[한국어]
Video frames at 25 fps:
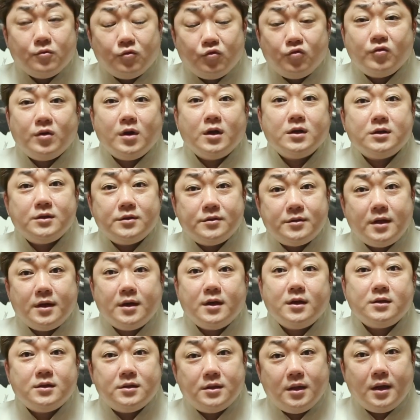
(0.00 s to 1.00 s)
두 가지, 세
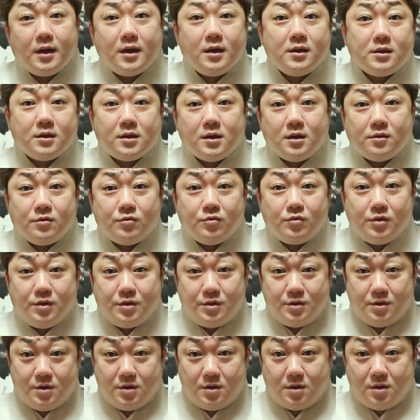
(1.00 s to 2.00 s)
가지, 네 가지까지도
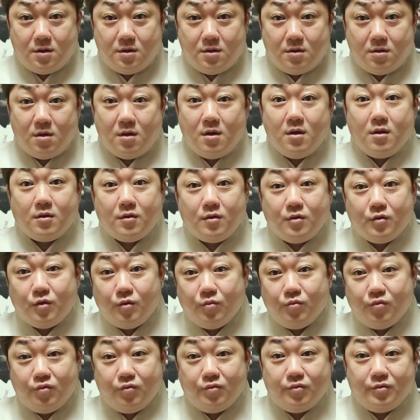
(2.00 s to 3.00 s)
있으니까 네,
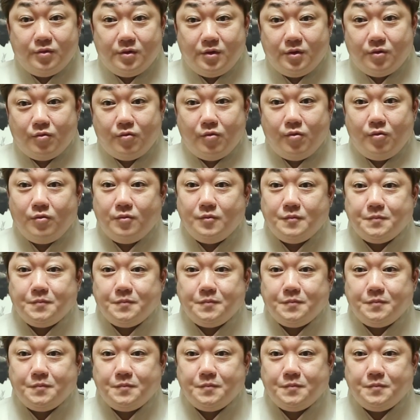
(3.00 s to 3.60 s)
그런 부분들이 있고.